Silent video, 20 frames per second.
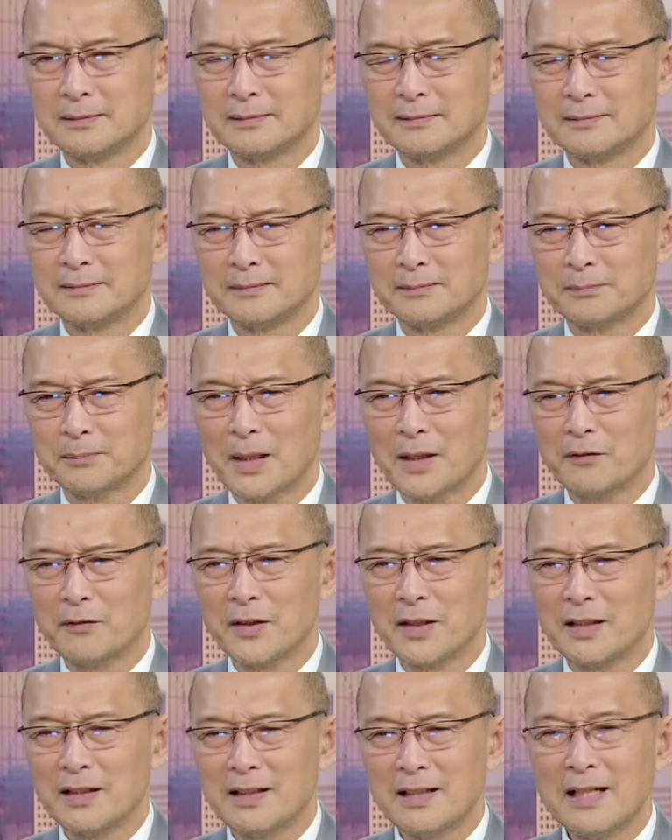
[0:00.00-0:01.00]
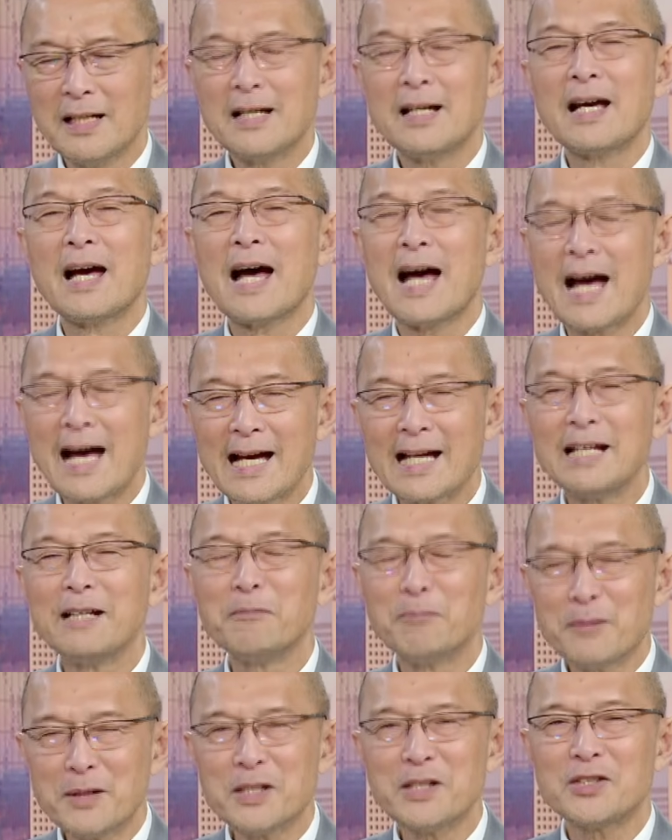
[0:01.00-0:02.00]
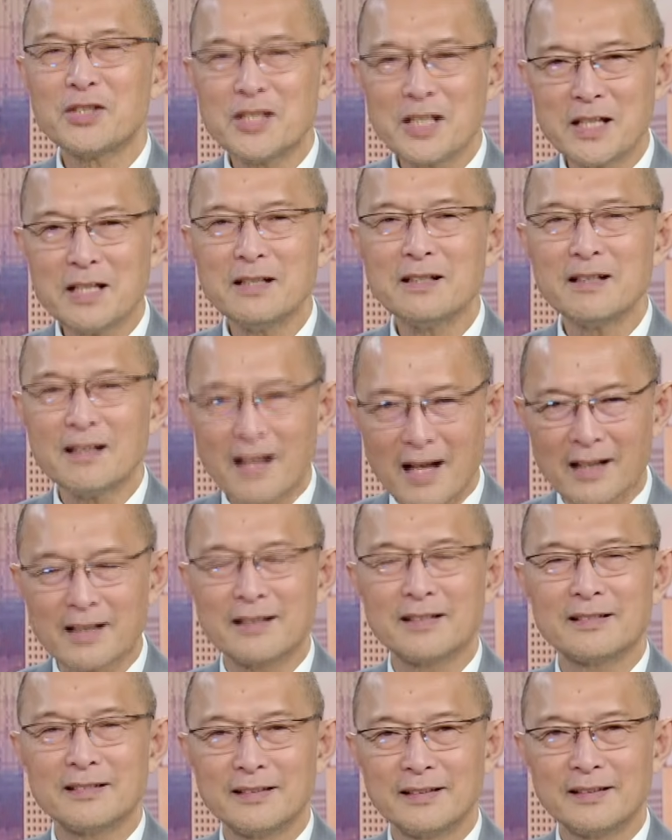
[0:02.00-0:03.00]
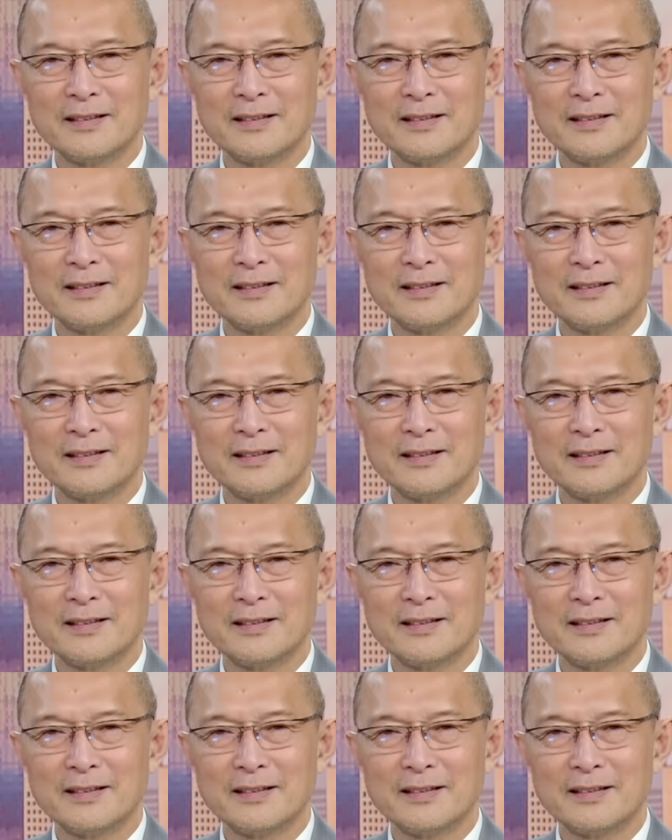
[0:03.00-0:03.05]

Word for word: Ừ, bởi vì 29 lần,